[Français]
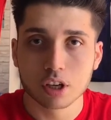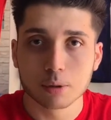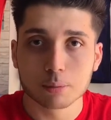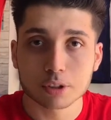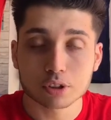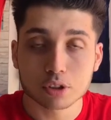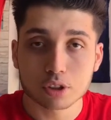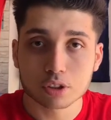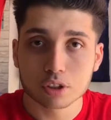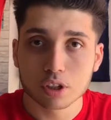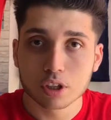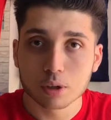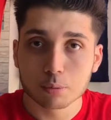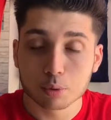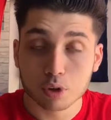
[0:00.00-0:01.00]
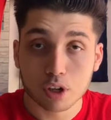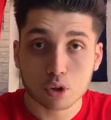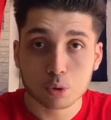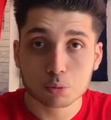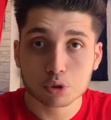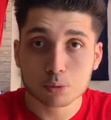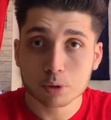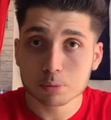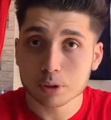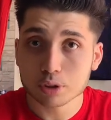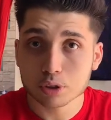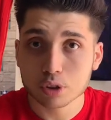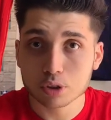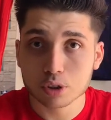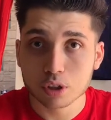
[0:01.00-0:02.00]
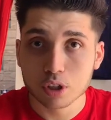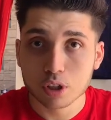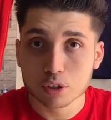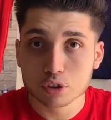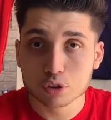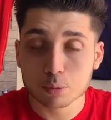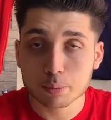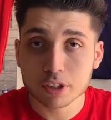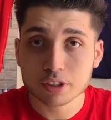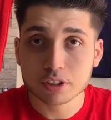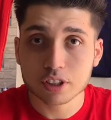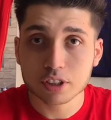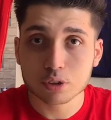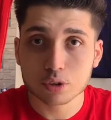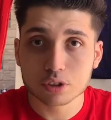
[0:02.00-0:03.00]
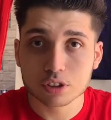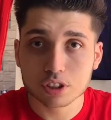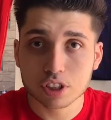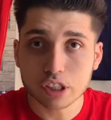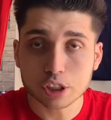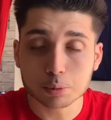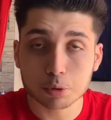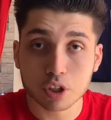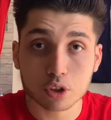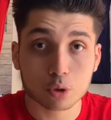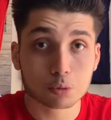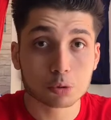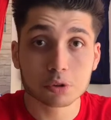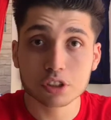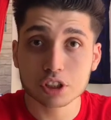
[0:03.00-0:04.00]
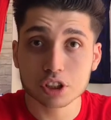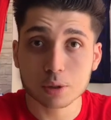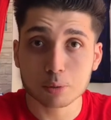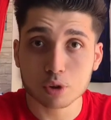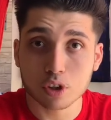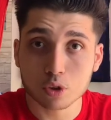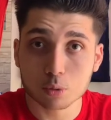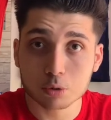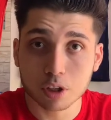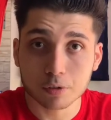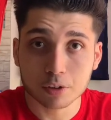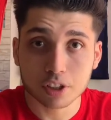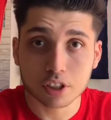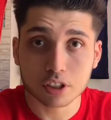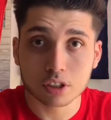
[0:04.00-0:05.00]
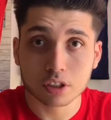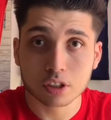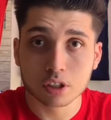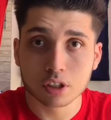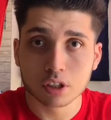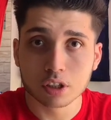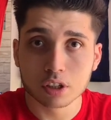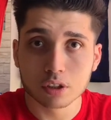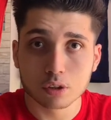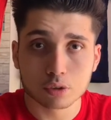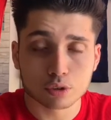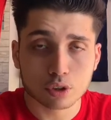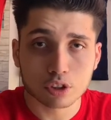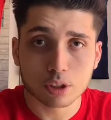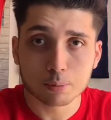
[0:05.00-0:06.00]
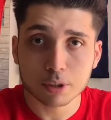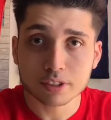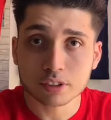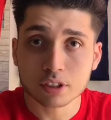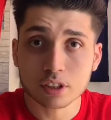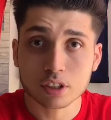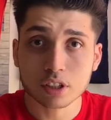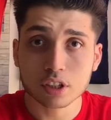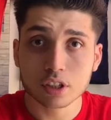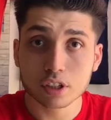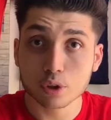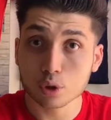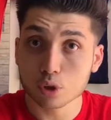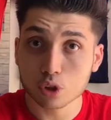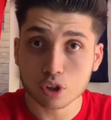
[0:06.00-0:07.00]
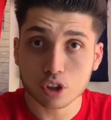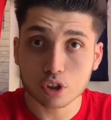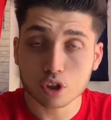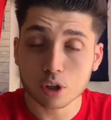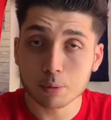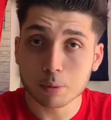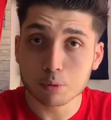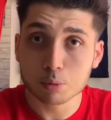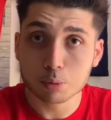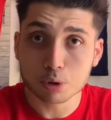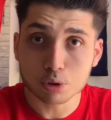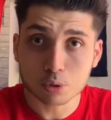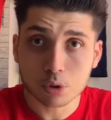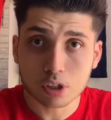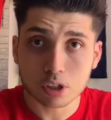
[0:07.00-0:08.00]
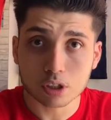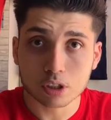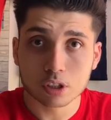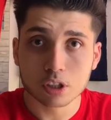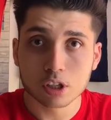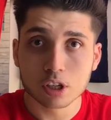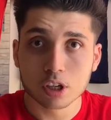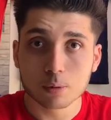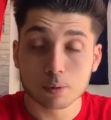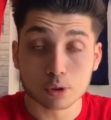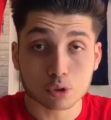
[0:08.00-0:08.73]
parce que pour la Coupe du Monde parce que se passer de Ziyech pour la Coupe du Monde, déjà pour la Coupe d'Afrique, on s'en est passé et on en aurait quand même eu besoin. Parce